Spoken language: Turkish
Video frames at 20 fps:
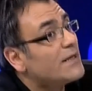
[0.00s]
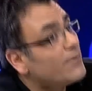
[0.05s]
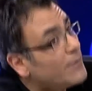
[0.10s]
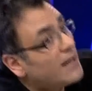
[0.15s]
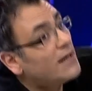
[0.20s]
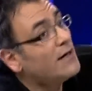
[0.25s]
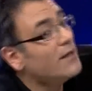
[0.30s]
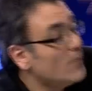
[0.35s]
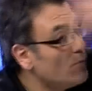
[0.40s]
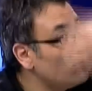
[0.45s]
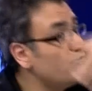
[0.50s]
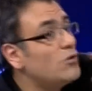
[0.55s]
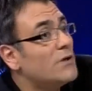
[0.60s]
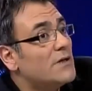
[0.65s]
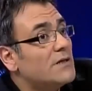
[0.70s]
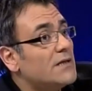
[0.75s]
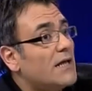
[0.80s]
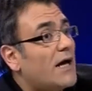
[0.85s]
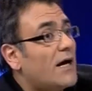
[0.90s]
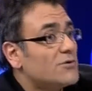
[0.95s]
ama
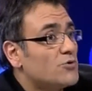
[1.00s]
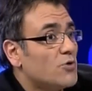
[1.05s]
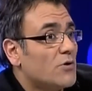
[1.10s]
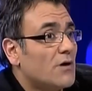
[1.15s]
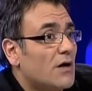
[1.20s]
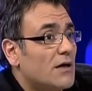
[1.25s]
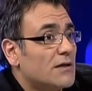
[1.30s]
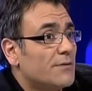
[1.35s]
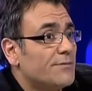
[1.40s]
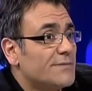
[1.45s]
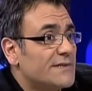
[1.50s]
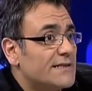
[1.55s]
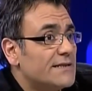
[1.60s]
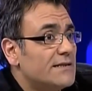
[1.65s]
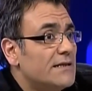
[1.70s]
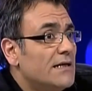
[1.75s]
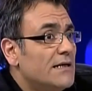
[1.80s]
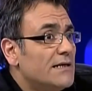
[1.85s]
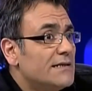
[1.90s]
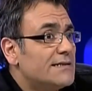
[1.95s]
buranın daha çok adamısın. O
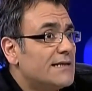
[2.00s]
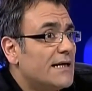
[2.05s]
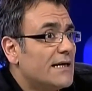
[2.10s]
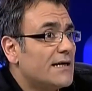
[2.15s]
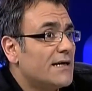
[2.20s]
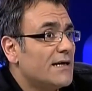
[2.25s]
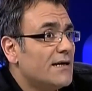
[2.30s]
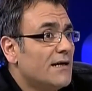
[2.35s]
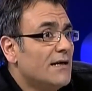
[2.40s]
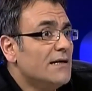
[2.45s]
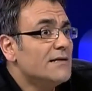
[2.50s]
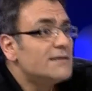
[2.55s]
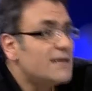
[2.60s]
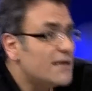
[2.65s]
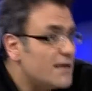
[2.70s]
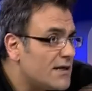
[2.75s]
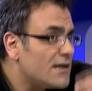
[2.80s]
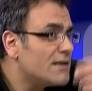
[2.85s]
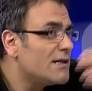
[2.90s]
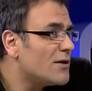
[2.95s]
işleri de yapmayı o
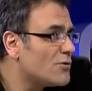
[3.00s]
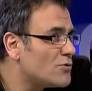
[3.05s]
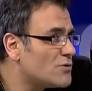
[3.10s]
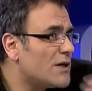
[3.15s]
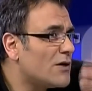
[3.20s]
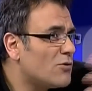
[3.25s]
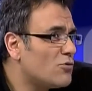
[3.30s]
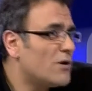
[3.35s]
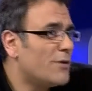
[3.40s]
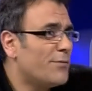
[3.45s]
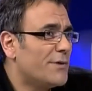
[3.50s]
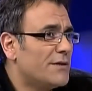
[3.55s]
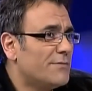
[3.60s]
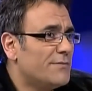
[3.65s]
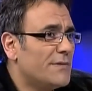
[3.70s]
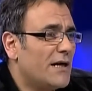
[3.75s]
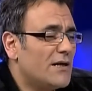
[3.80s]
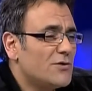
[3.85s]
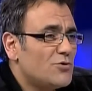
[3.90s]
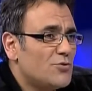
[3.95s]
Senin kadar güzel çok kuramadım sevdim. ya. Yani